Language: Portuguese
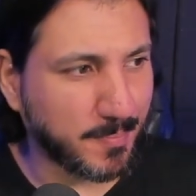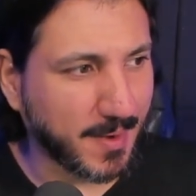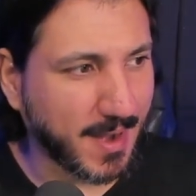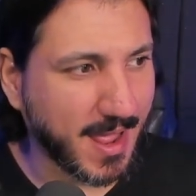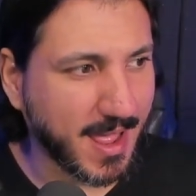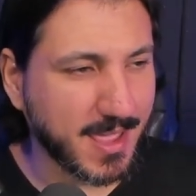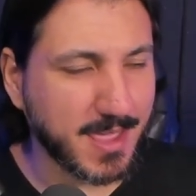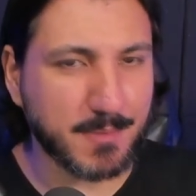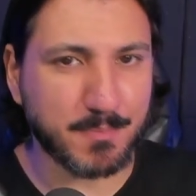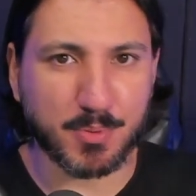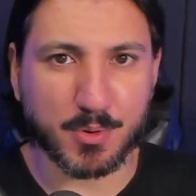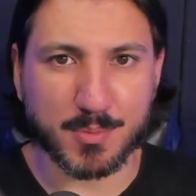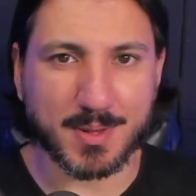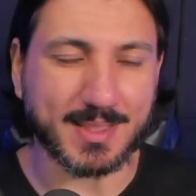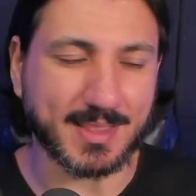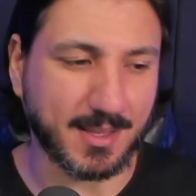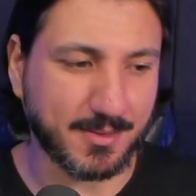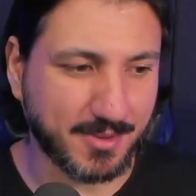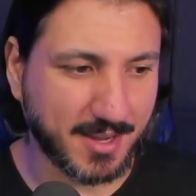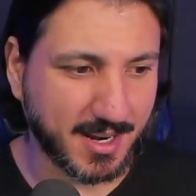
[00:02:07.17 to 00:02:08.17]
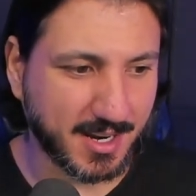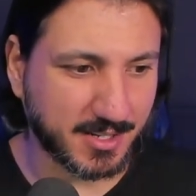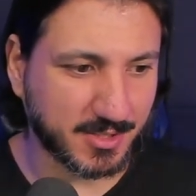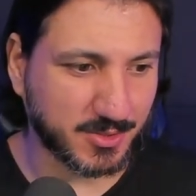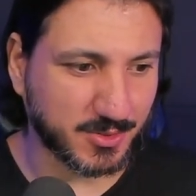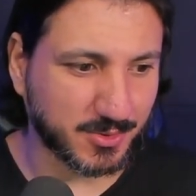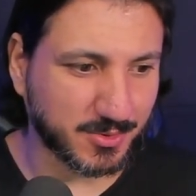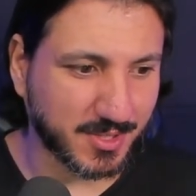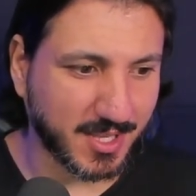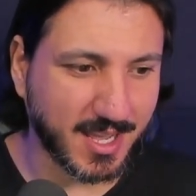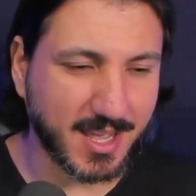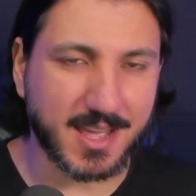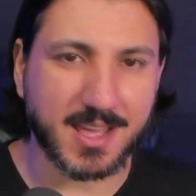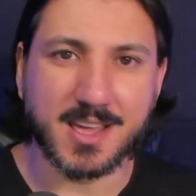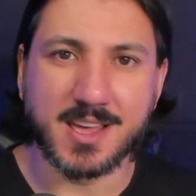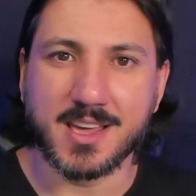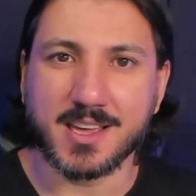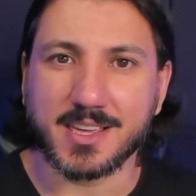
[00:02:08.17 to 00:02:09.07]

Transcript: para ir para o metaverso, né?